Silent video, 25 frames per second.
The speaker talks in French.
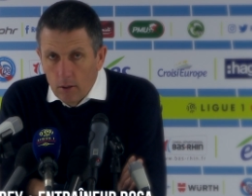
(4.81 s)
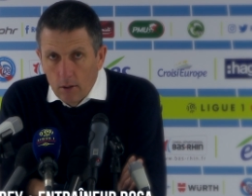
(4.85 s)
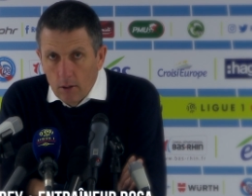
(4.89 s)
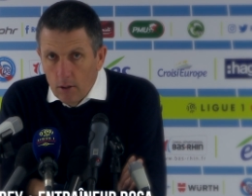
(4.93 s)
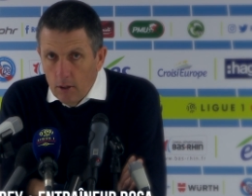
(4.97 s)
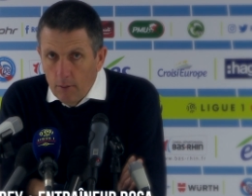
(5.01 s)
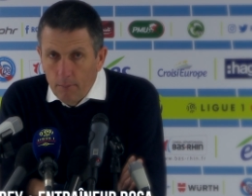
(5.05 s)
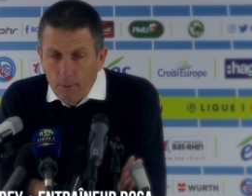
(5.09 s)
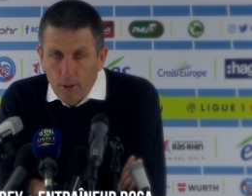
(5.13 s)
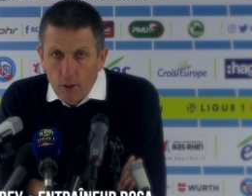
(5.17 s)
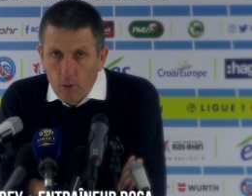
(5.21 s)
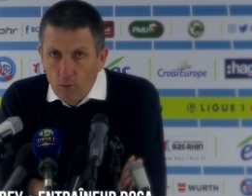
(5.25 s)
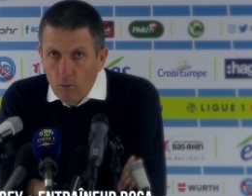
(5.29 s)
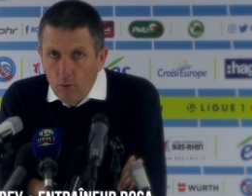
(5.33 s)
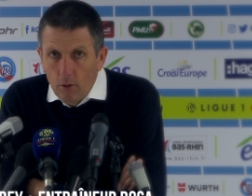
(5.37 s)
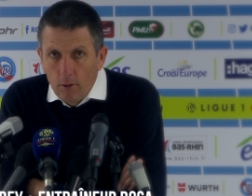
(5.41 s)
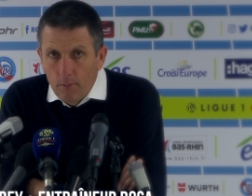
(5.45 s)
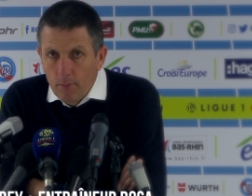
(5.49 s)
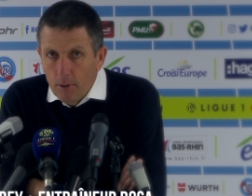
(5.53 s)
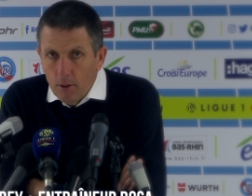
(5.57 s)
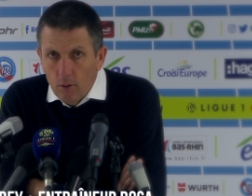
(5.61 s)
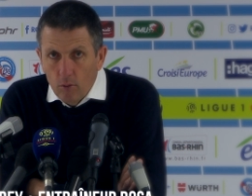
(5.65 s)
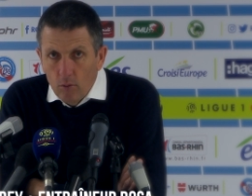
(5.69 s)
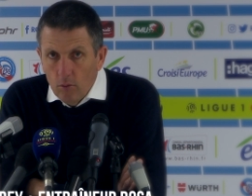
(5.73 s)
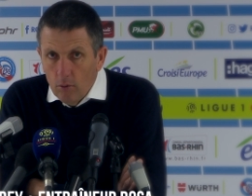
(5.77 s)
il est perdu, il est
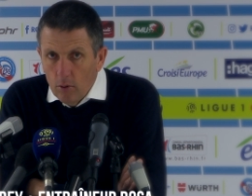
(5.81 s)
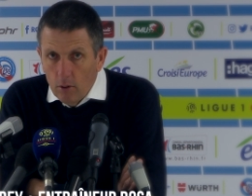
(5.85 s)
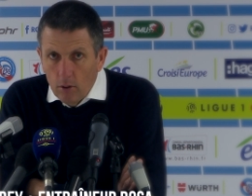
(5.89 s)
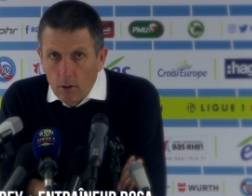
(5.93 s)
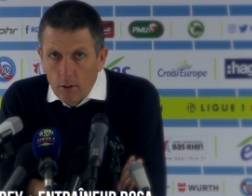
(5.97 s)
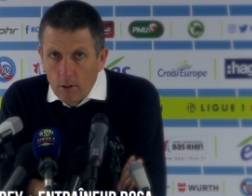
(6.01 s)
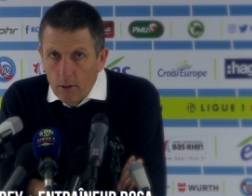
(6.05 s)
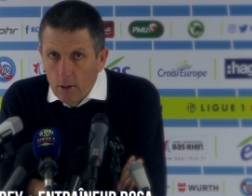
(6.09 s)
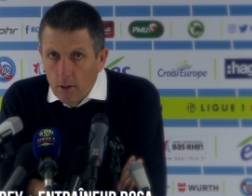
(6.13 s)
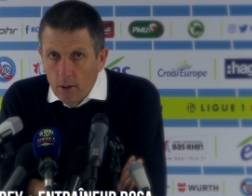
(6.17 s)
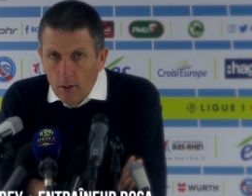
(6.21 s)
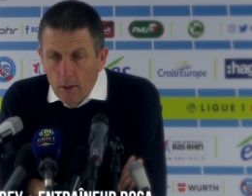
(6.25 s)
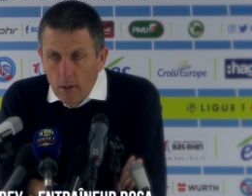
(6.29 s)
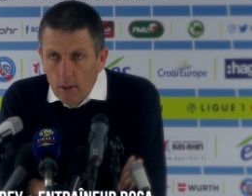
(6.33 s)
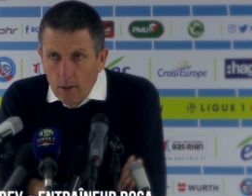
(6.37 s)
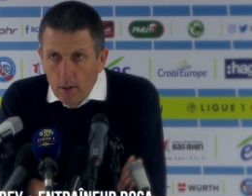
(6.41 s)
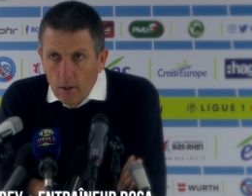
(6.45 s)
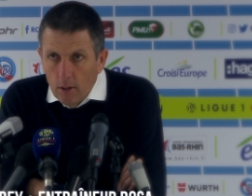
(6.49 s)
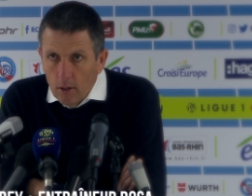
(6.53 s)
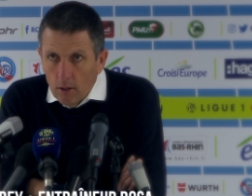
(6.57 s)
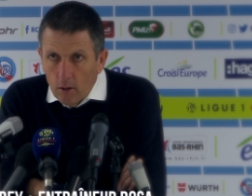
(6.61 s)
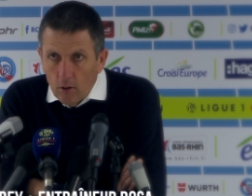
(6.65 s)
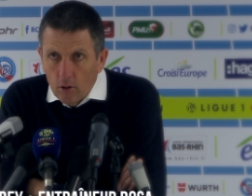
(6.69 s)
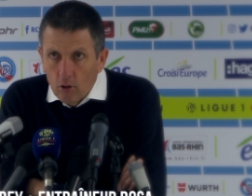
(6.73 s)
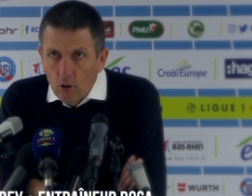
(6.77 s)
perdu. Et
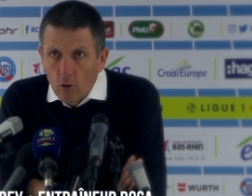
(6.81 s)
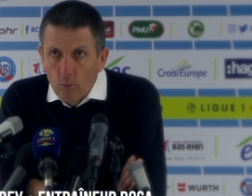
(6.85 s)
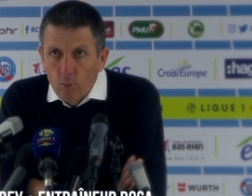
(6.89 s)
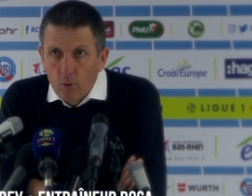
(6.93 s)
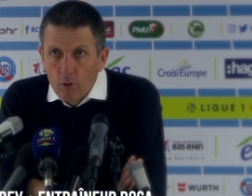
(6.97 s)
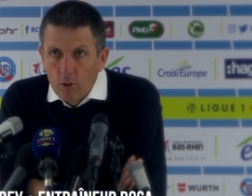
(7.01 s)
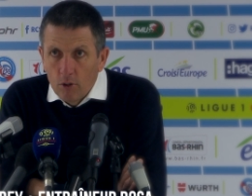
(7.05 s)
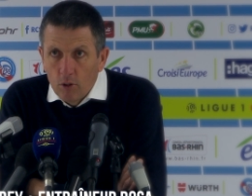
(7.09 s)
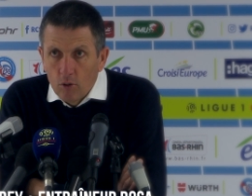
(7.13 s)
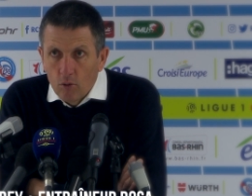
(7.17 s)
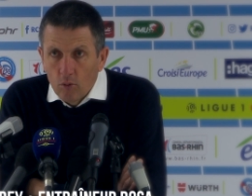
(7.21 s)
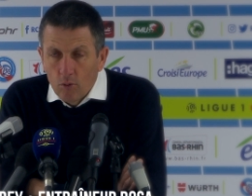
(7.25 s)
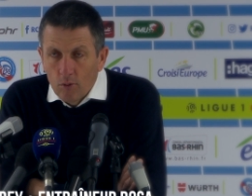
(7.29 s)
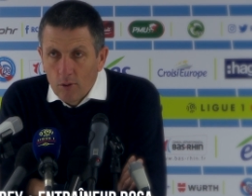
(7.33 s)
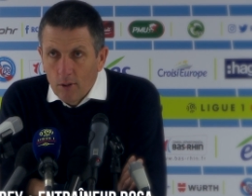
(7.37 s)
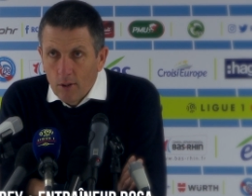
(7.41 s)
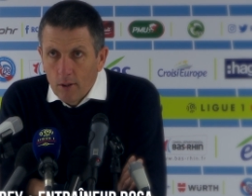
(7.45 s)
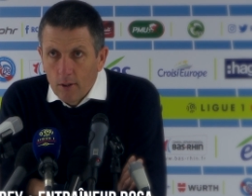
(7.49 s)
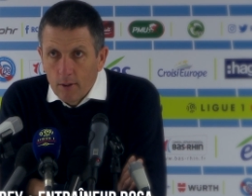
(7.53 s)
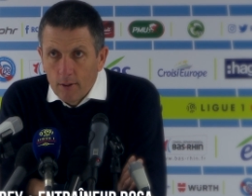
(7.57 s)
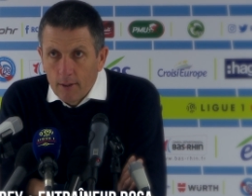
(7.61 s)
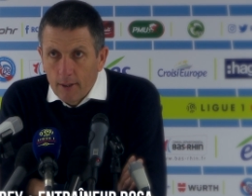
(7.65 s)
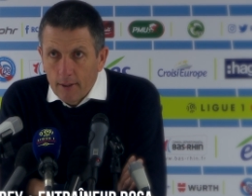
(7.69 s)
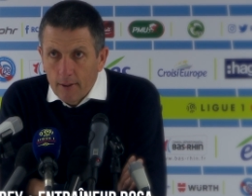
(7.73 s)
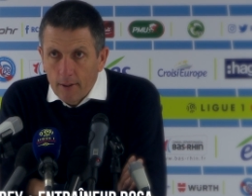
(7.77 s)
quand tu es en position
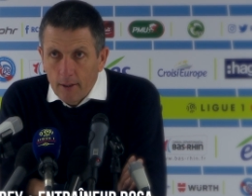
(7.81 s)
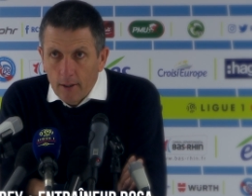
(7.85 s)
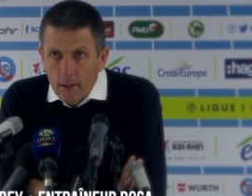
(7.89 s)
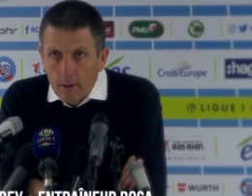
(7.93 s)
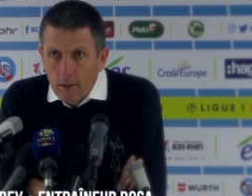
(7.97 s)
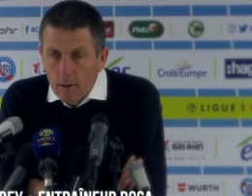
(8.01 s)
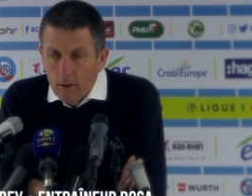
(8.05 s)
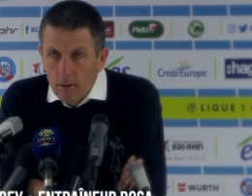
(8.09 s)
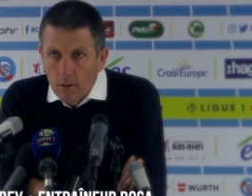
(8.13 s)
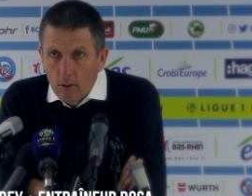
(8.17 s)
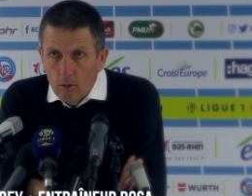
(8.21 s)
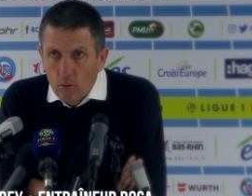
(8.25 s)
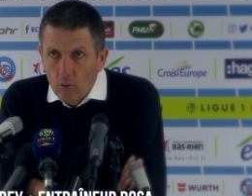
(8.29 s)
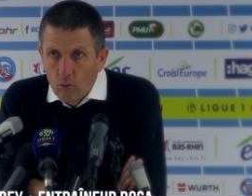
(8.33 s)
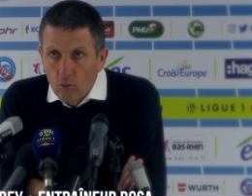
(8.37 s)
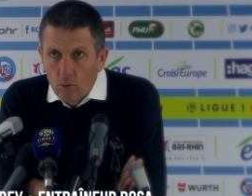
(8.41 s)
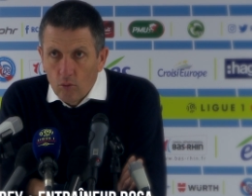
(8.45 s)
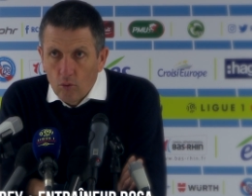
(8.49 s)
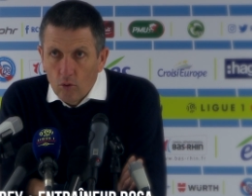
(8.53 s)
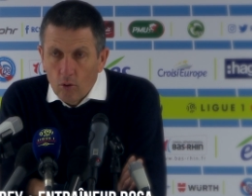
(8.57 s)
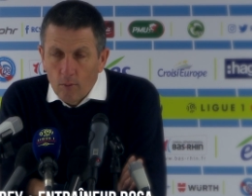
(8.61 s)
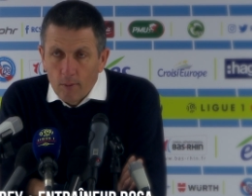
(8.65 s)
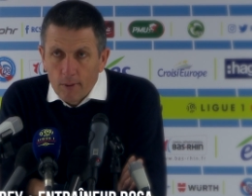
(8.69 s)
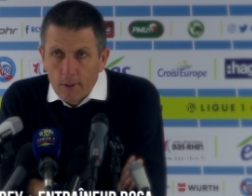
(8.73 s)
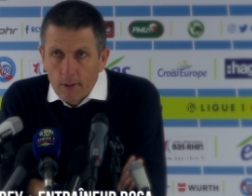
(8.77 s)
d'attaque et que
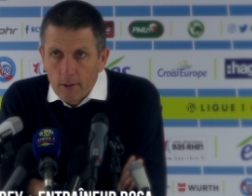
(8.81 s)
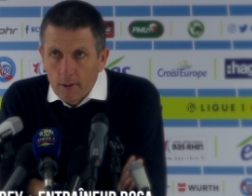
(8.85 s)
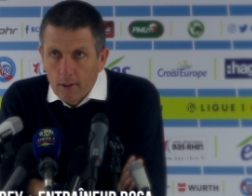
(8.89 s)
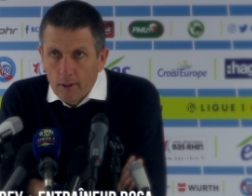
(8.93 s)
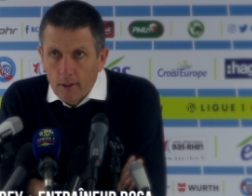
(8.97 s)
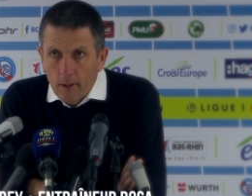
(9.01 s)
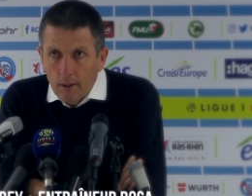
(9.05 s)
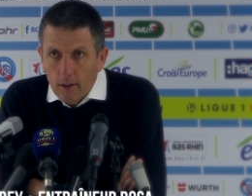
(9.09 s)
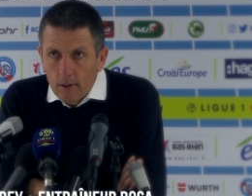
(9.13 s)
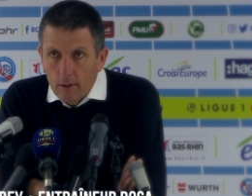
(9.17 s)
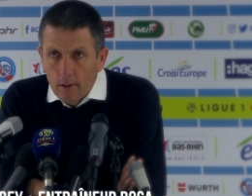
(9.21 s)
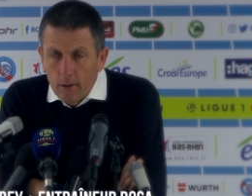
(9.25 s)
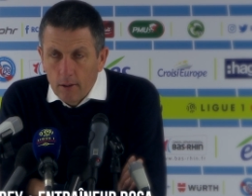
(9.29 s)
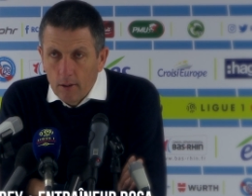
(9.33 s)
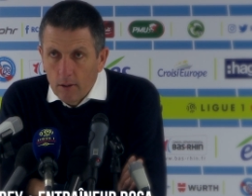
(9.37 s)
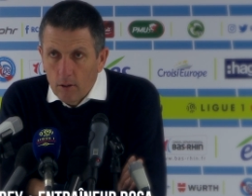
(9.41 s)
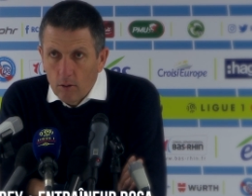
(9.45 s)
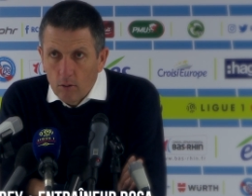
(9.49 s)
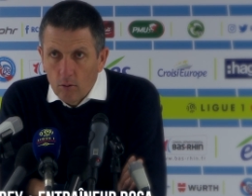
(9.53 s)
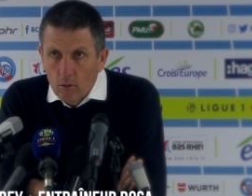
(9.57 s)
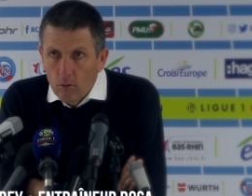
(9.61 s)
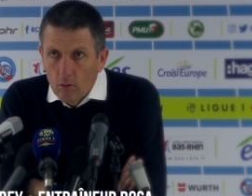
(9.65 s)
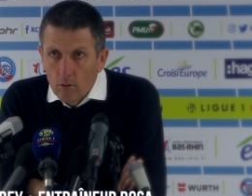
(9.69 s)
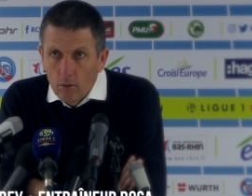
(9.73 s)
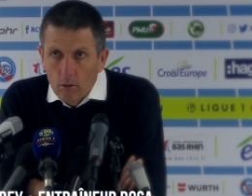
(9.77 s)
tu commences à t'écarter et
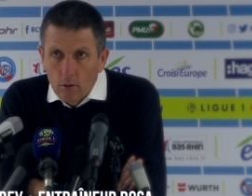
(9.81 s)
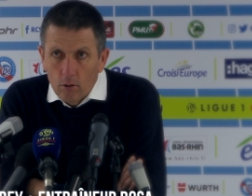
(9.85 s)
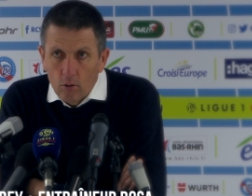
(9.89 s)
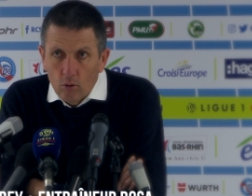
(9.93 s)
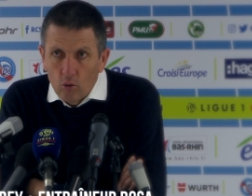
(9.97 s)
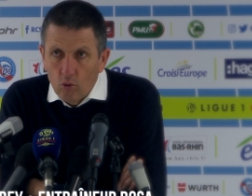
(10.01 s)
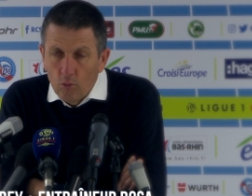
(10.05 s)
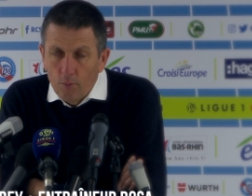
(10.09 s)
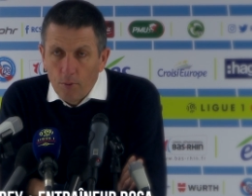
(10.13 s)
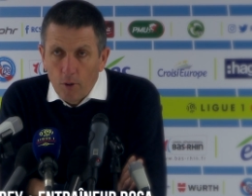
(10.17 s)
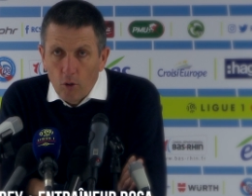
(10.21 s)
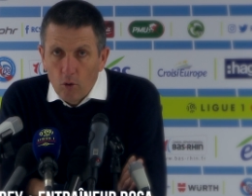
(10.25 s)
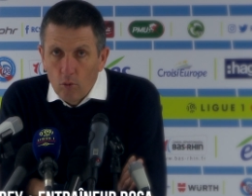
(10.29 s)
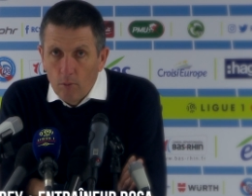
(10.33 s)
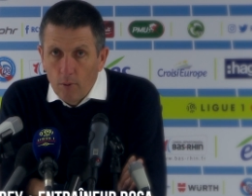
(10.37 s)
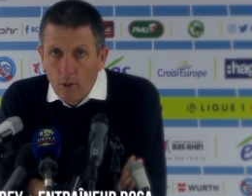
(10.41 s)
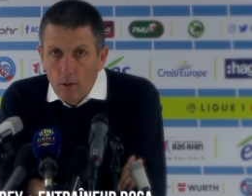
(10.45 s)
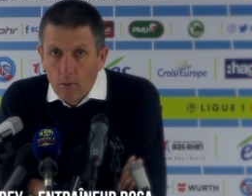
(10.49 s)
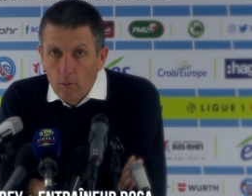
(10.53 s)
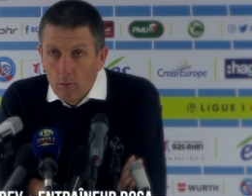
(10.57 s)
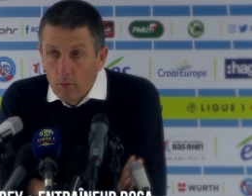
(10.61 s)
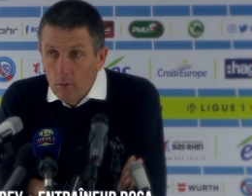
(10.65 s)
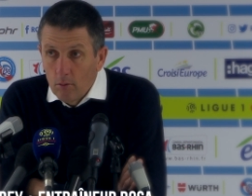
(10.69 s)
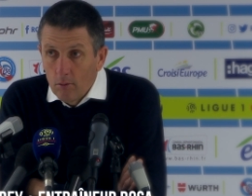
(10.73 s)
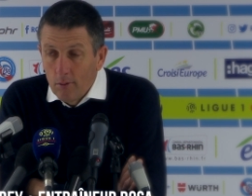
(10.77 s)
que, tu perds le
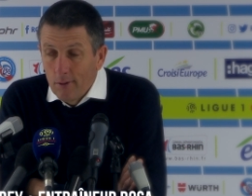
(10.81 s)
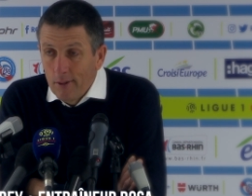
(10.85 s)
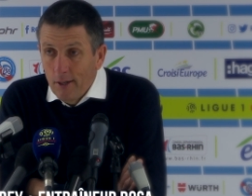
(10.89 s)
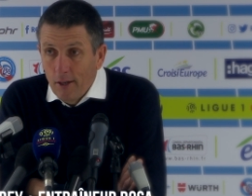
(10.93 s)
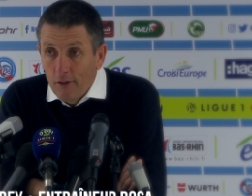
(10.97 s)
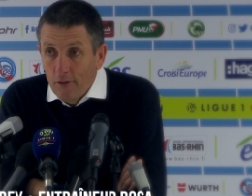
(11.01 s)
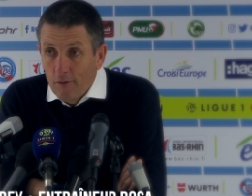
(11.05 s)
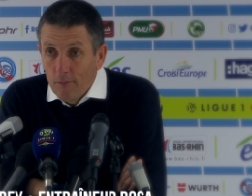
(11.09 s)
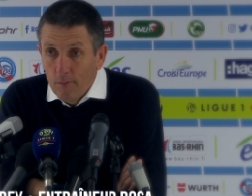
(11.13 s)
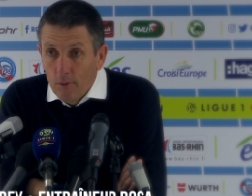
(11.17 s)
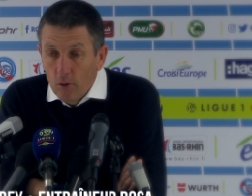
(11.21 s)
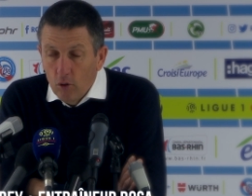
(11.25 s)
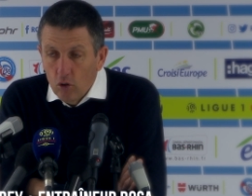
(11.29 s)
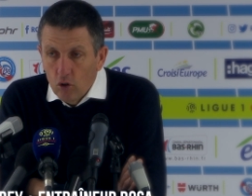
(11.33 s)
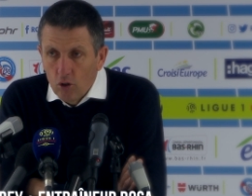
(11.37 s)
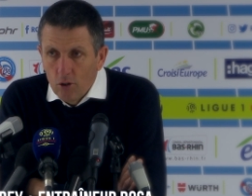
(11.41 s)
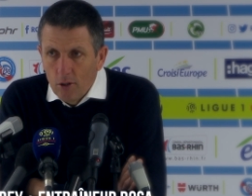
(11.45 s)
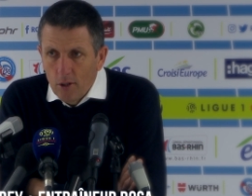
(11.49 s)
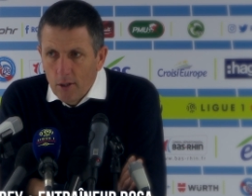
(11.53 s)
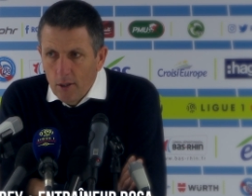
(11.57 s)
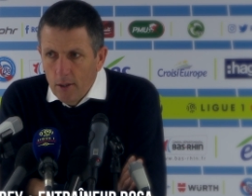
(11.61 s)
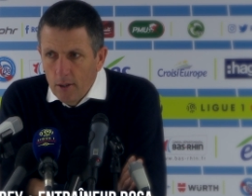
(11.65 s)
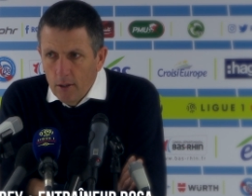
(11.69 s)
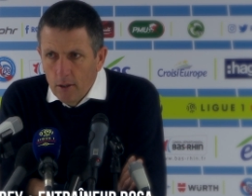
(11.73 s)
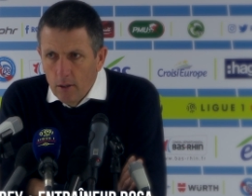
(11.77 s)
ballon hein, naïvement, je
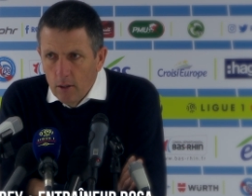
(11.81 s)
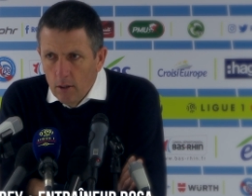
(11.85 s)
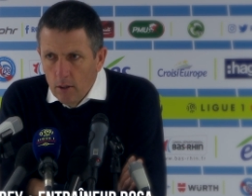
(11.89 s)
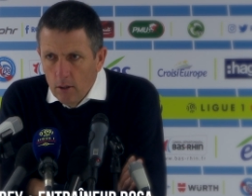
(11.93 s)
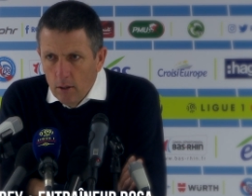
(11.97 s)
dirais,